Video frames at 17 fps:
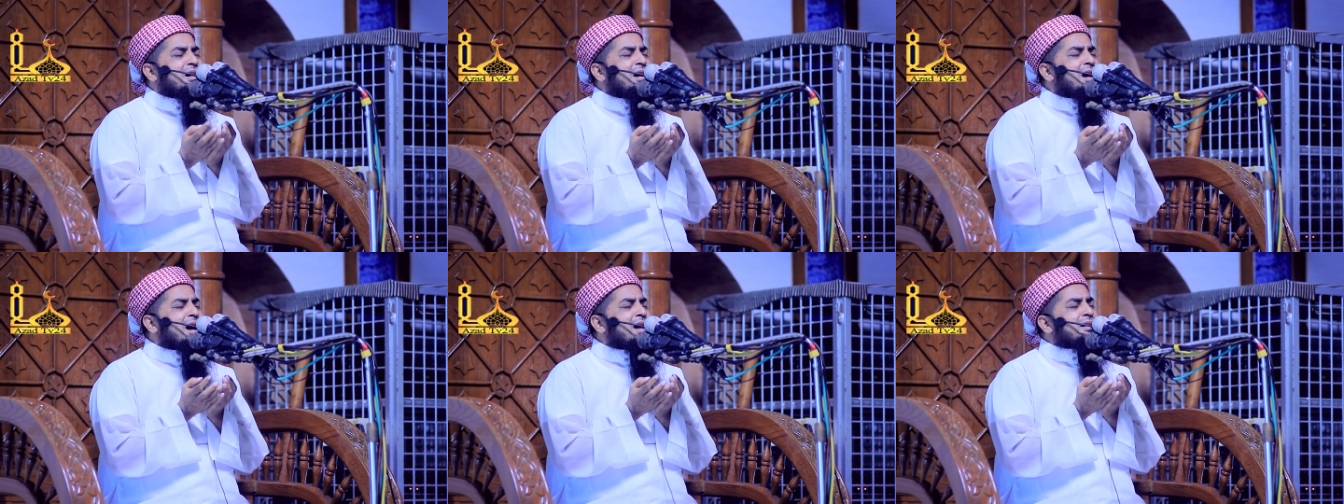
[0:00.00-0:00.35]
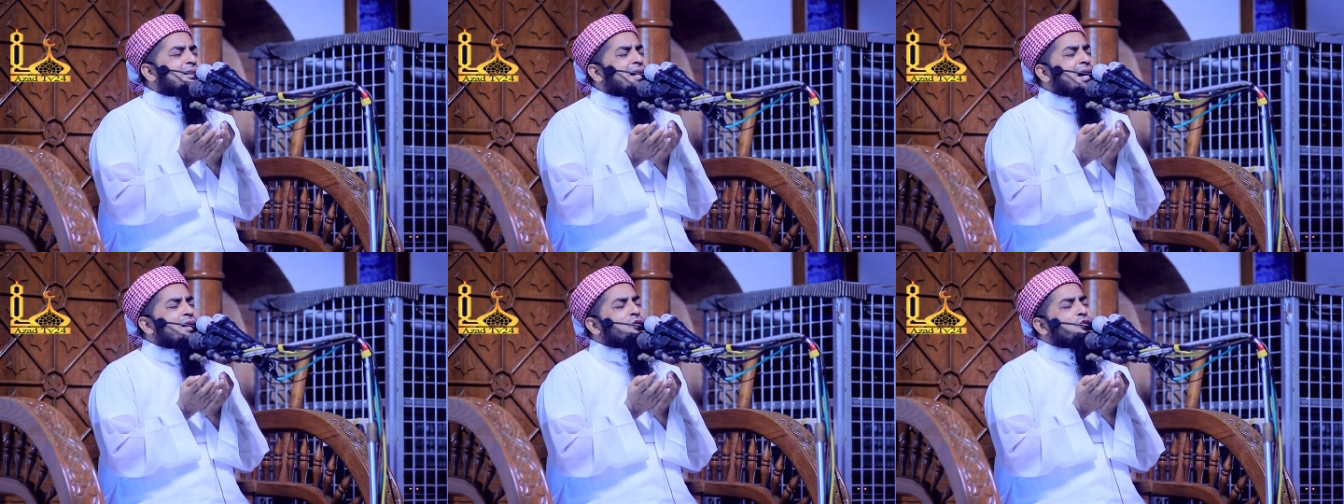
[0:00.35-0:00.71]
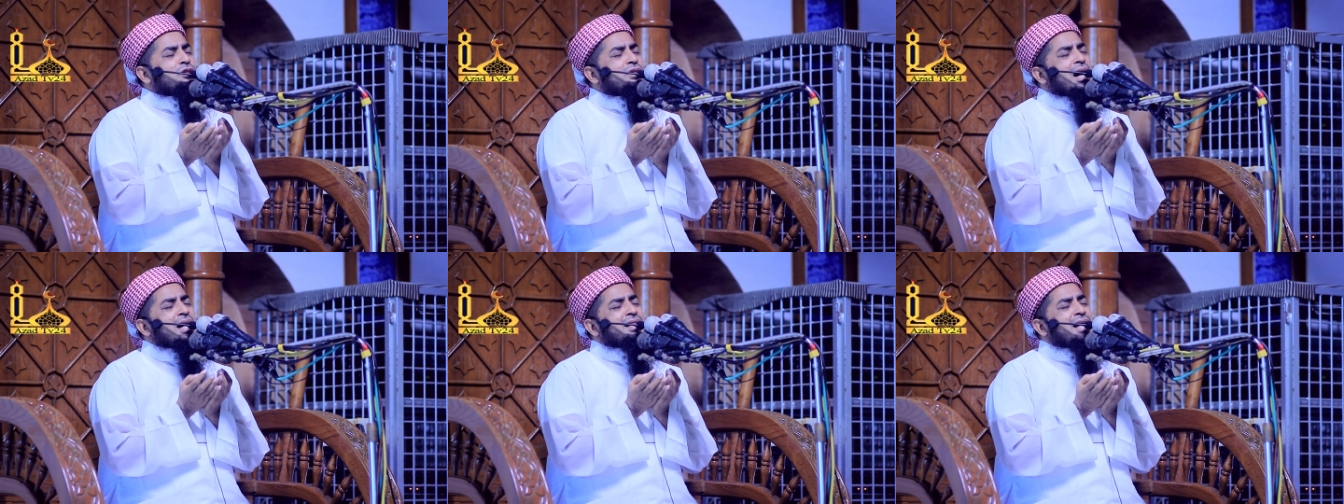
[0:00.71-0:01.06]
কার জানো
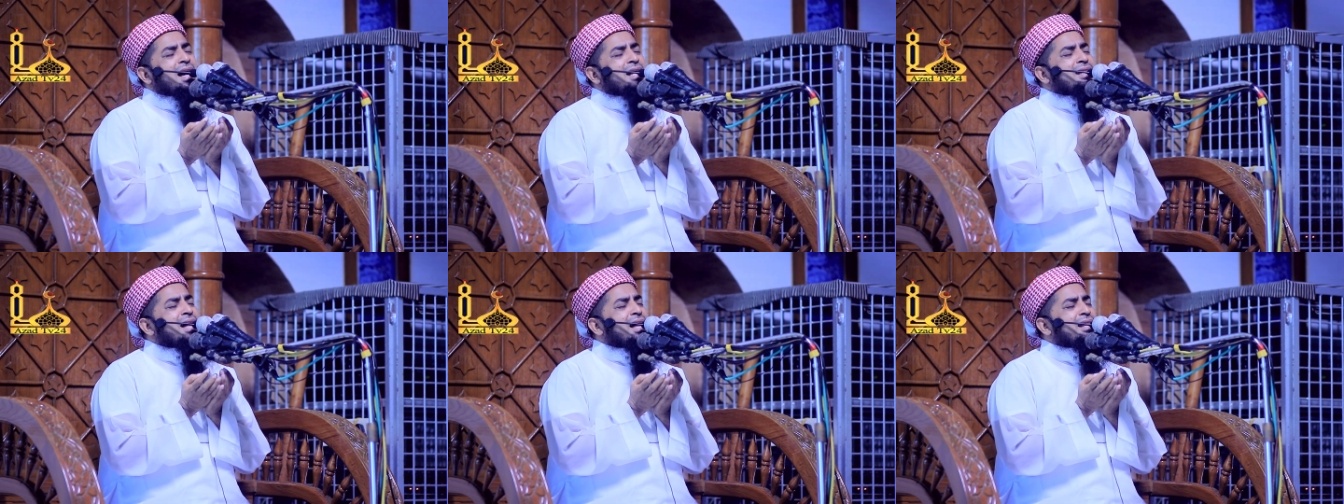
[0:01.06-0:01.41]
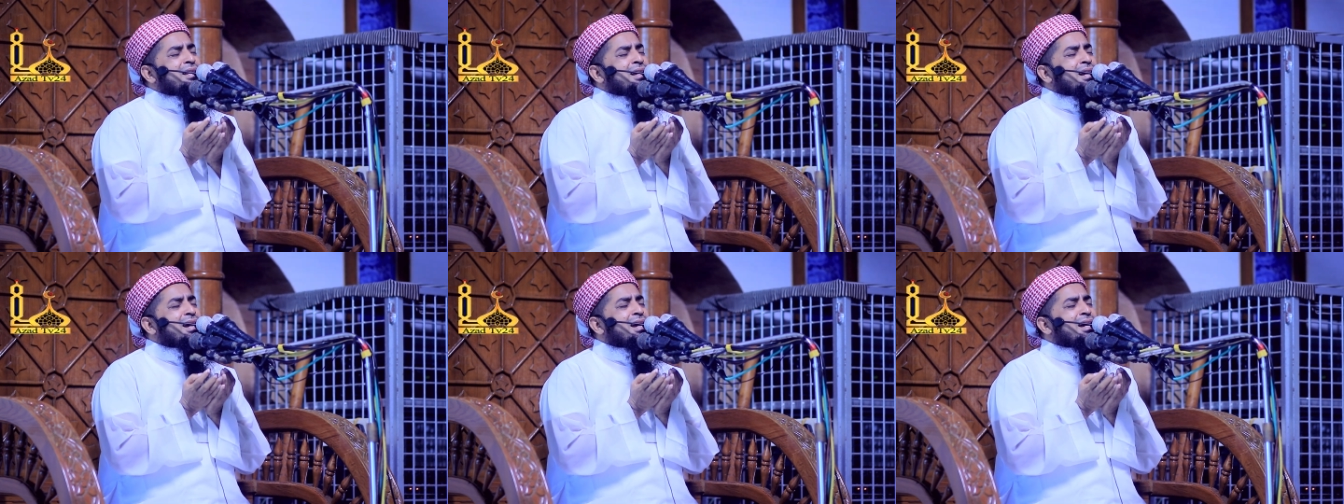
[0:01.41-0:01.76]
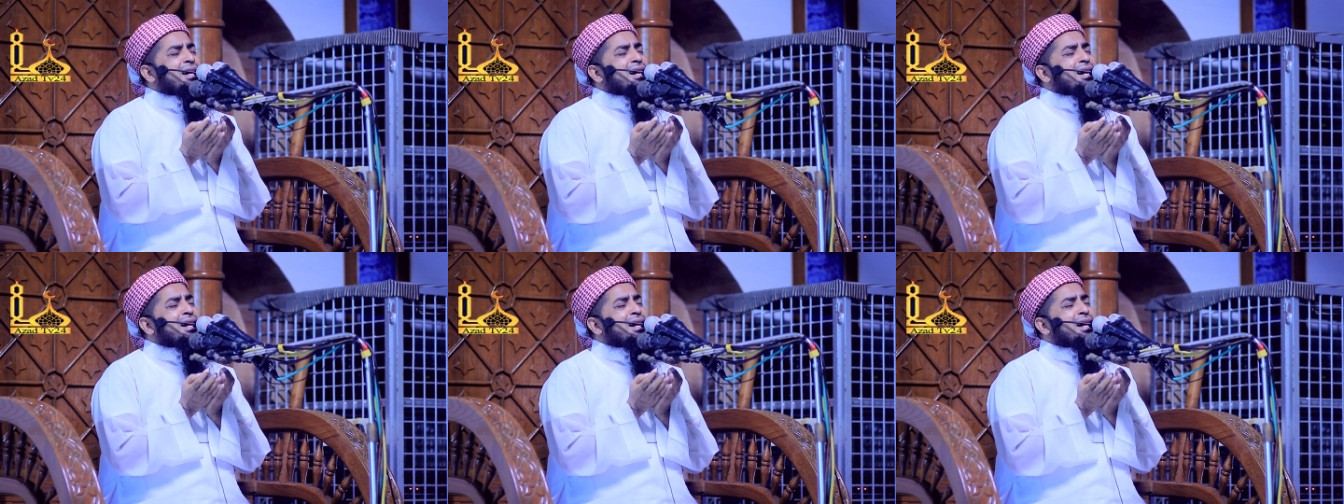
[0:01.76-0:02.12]
দাদা দাদি
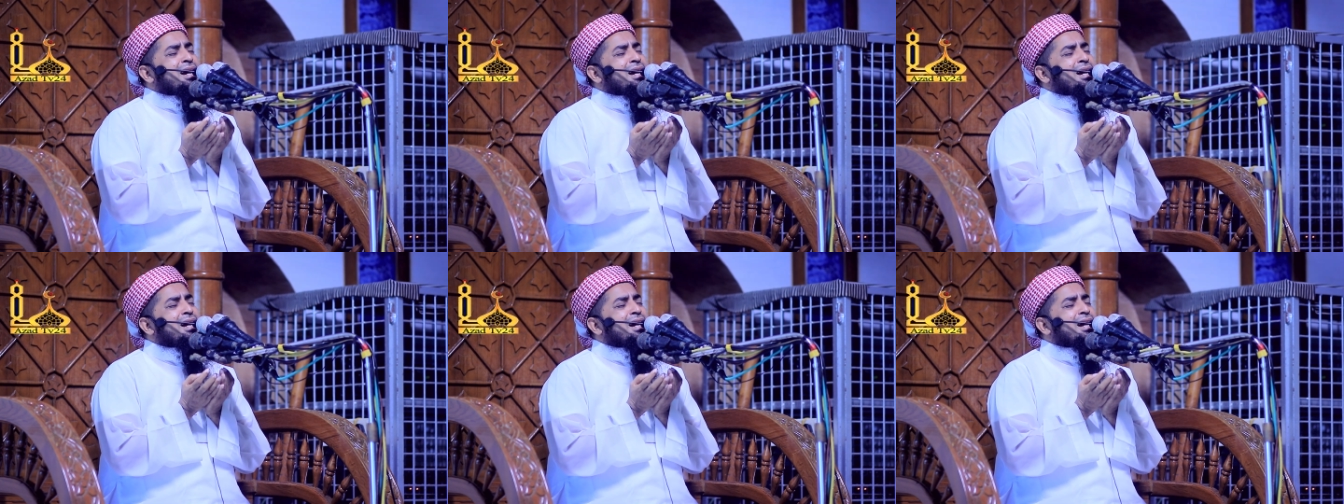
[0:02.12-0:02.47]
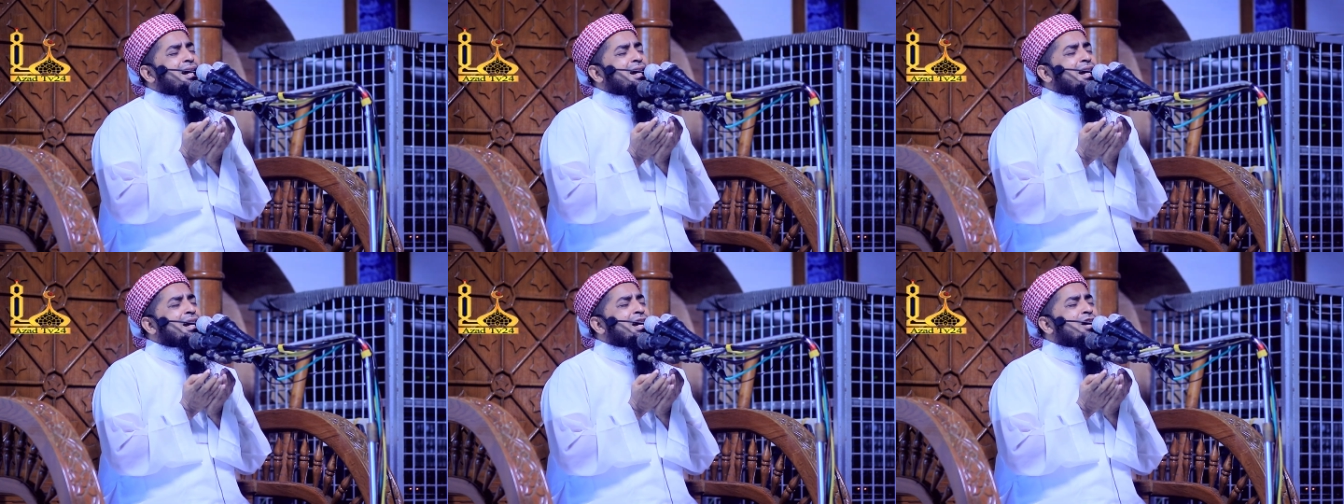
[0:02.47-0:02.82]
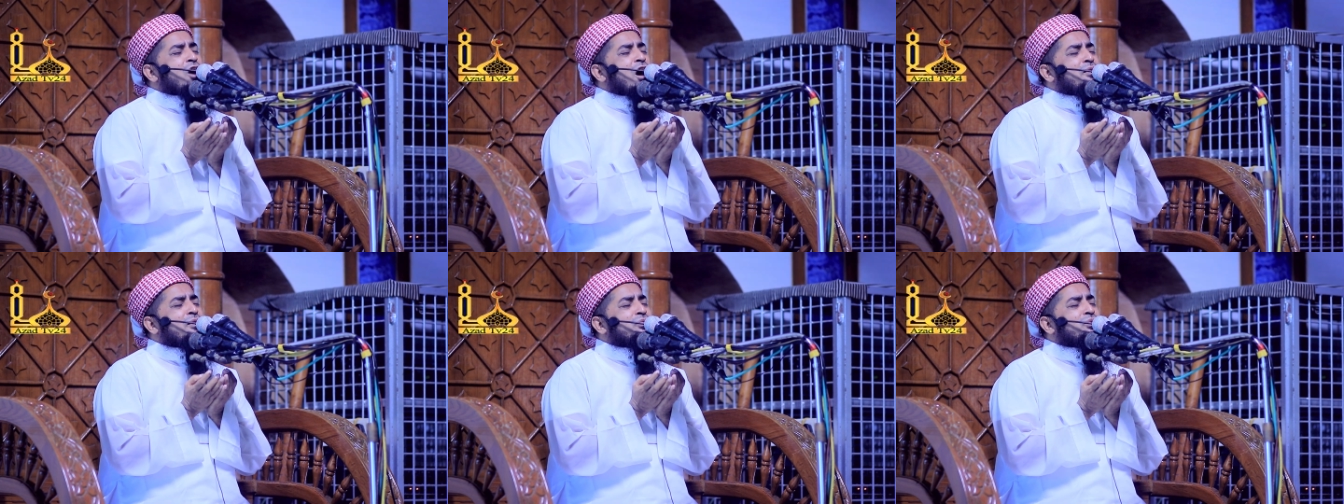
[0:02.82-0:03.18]

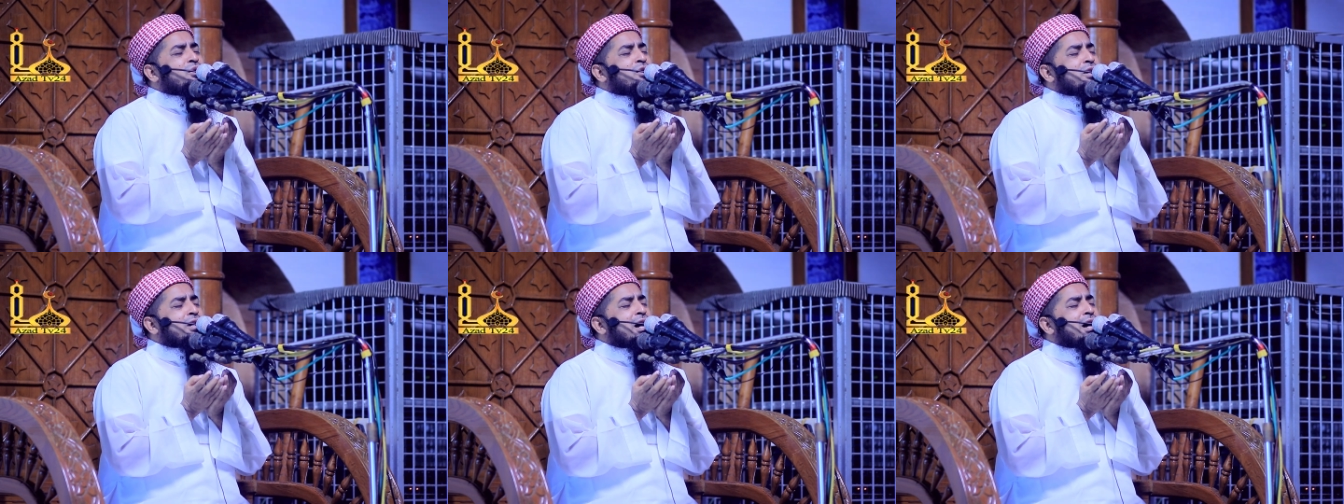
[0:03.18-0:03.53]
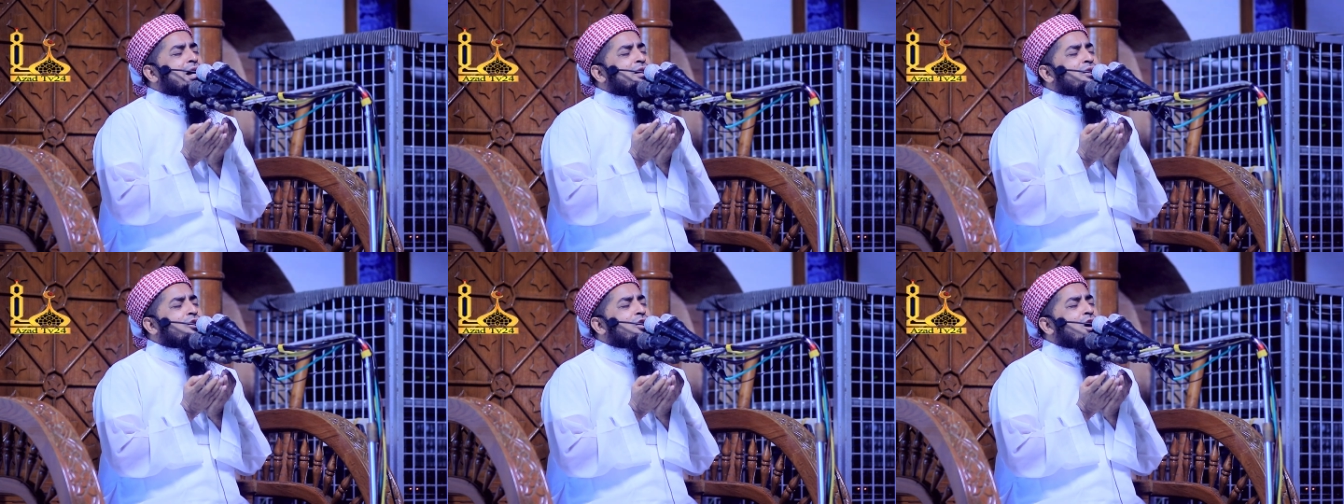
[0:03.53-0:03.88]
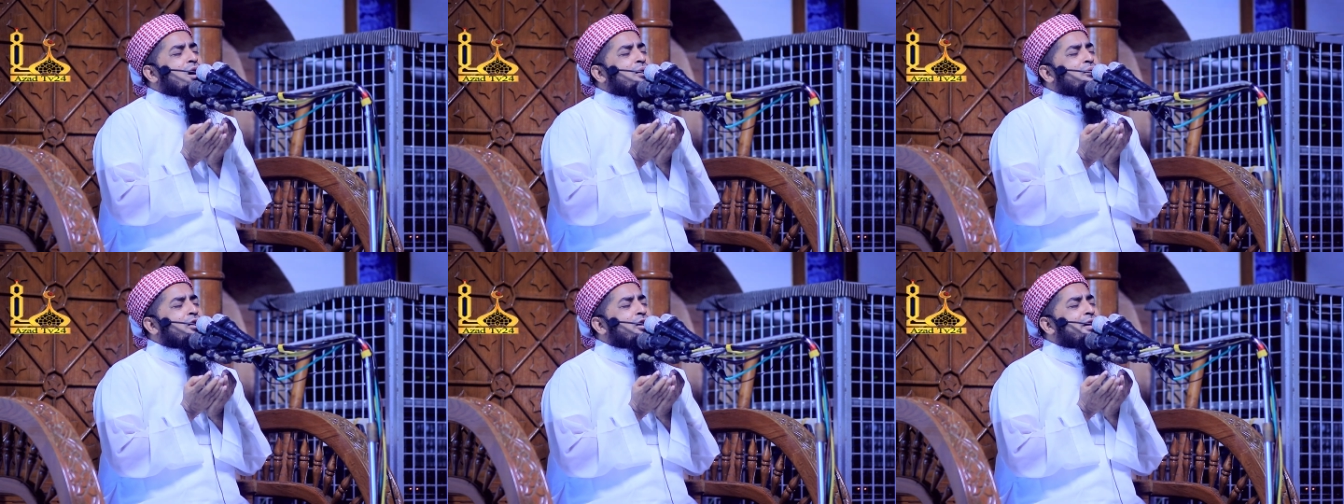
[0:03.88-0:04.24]
অন্ধকার
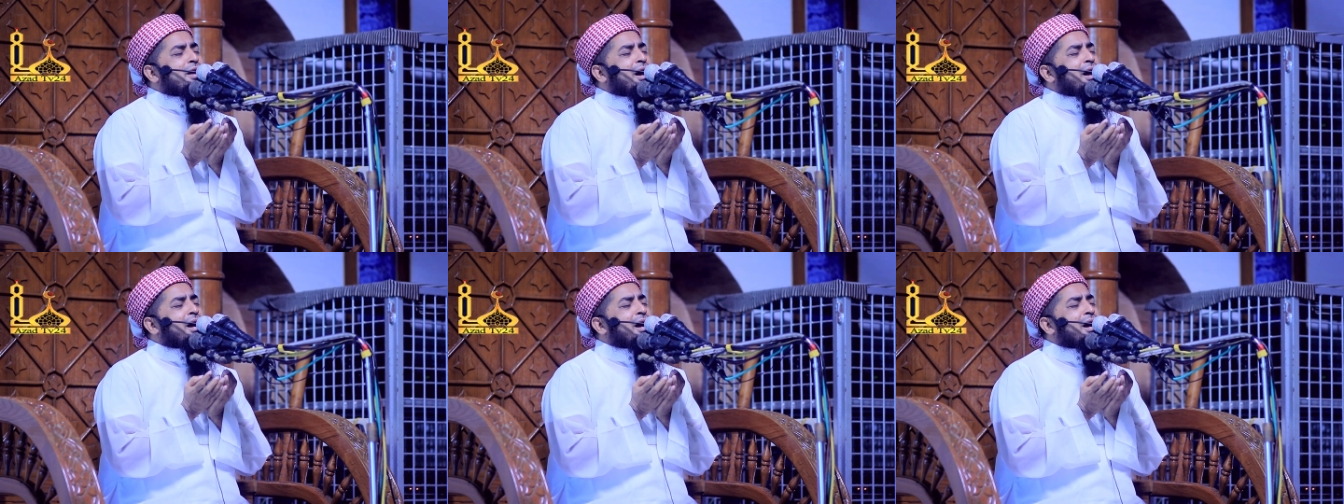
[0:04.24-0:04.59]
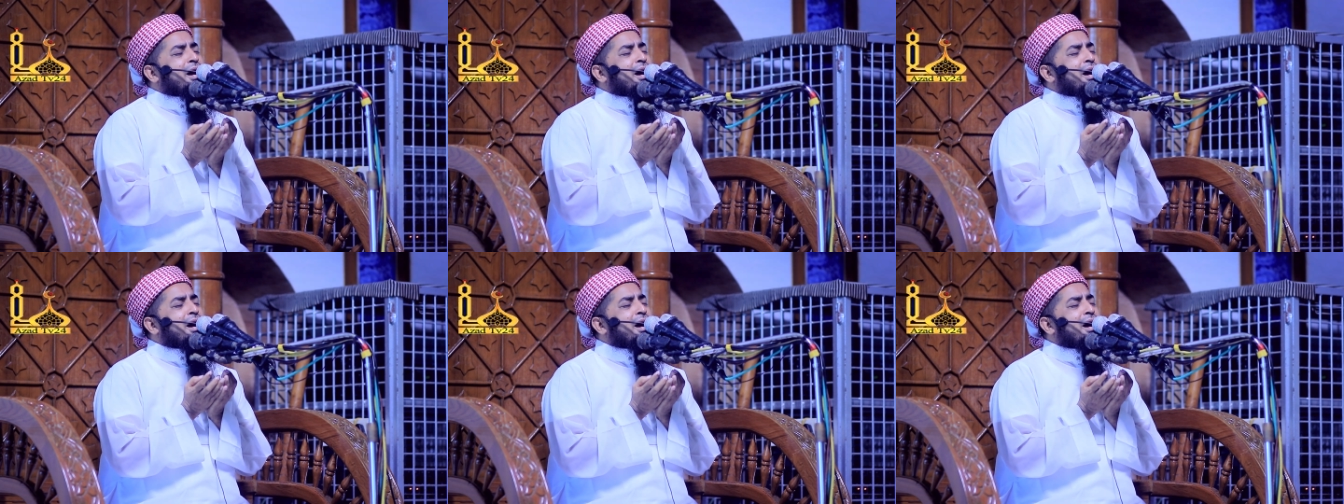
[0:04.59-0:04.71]
কবরে